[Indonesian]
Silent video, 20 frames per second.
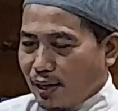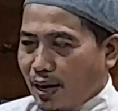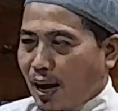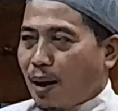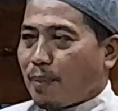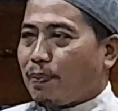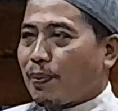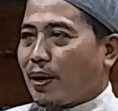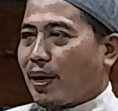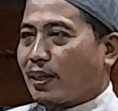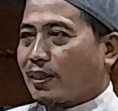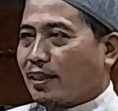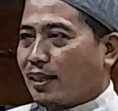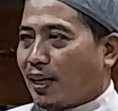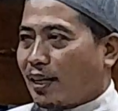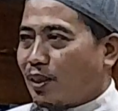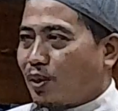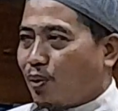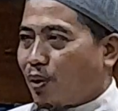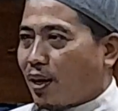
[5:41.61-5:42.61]
nggak
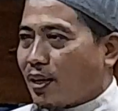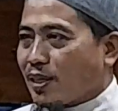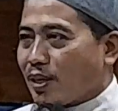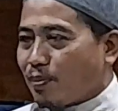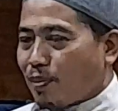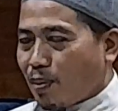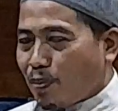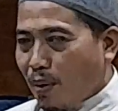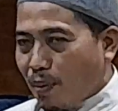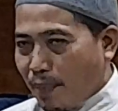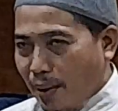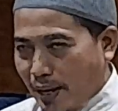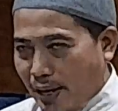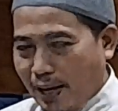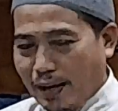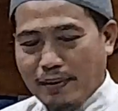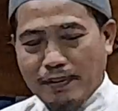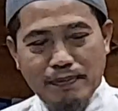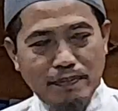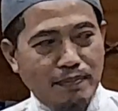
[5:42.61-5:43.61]
perhatian juga sama
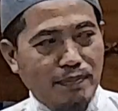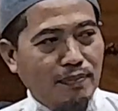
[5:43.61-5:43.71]
bapaknya.